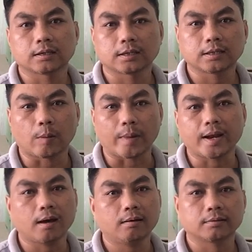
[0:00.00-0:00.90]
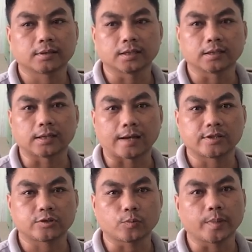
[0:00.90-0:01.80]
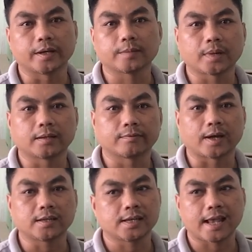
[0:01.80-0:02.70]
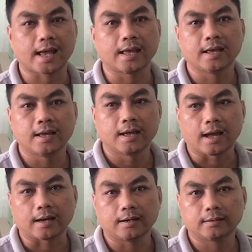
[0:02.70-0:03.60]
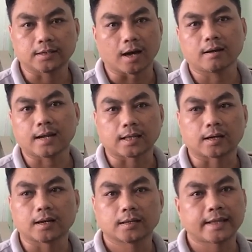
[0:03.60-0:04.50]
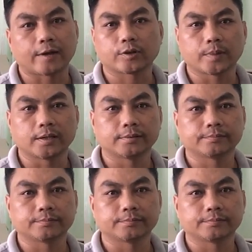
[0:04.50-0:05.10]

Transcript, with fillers: cái dòng máy đó thì anh sẽ chuẩn bị cho mình, và anh đi ra ảnh chở ra tận nơi anh giao cho mình.